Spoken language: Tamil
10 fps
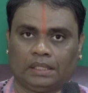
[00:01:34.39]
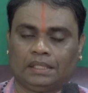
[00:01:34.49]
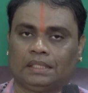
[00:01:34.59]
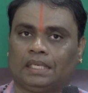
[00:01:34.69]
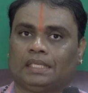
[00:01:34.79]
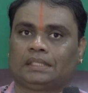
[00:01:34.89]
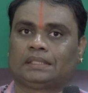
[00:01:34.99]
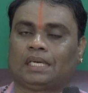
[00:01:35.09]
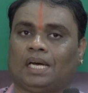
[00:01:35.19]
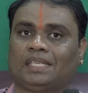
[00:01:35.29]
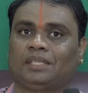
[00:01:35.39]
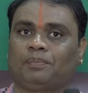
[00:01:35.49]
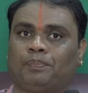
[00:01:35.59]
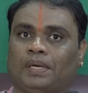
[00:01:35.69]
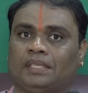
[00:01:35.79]
இந்த
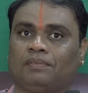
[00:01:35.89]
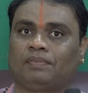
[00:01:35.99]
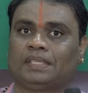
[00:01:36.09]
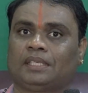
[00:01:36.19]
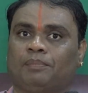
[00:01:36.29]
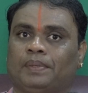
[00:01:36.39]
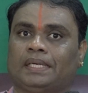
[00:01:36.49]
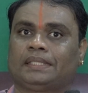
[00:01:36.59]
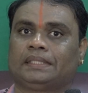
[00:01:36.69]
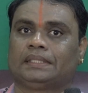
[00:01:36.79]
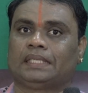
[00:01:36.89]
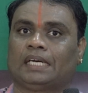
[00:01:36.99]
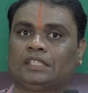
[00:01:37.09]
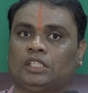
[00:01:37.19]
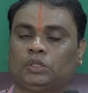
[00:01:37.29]
சாதம் பதம் வந்த பிறகு
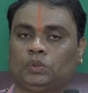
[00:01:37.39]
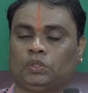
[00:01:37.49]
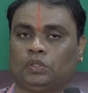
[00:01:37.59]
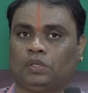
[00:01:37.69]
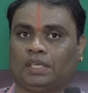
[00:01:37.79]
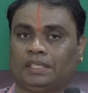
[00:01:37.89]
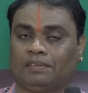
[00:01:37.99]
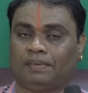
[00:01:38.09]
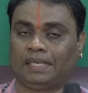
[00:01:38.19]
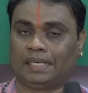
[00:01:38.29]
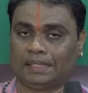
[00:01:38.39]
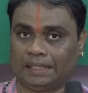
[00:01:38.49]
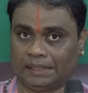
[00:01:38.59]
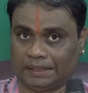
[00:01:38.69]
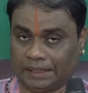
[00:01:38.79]
அந்த சூட்டோட இந்த
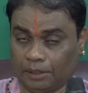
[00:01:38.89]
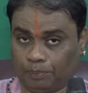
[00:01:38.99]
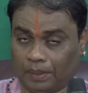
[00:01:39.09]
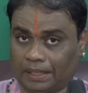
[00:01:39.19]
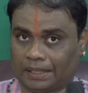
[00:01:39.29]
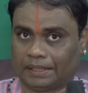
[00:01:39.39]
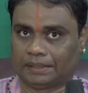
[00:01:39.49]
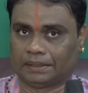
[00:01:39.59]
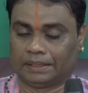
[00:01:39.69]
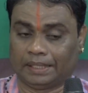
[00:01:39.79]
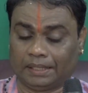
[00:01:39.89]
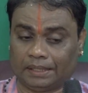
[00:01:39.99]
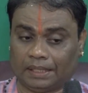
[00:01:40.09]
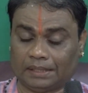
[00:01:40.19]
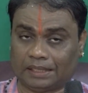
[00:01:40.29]
வெள்ளத்தை ஷீப்பாங்க அது
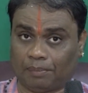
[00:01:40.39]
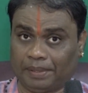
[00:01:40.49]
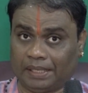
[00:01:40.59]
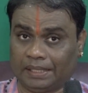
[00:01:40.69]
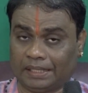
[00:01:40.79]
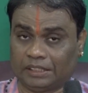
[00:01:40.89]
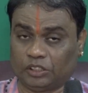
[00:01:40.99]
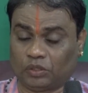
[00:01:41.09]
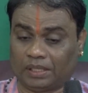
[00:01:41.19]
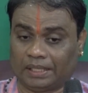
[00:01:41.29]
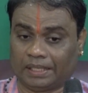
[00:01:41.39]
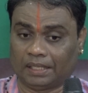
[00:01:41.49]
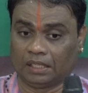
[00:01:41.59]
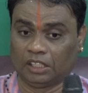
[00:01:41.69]
ஏனென்றால் சமையல் நிகழ்ச்சி சொல்லலை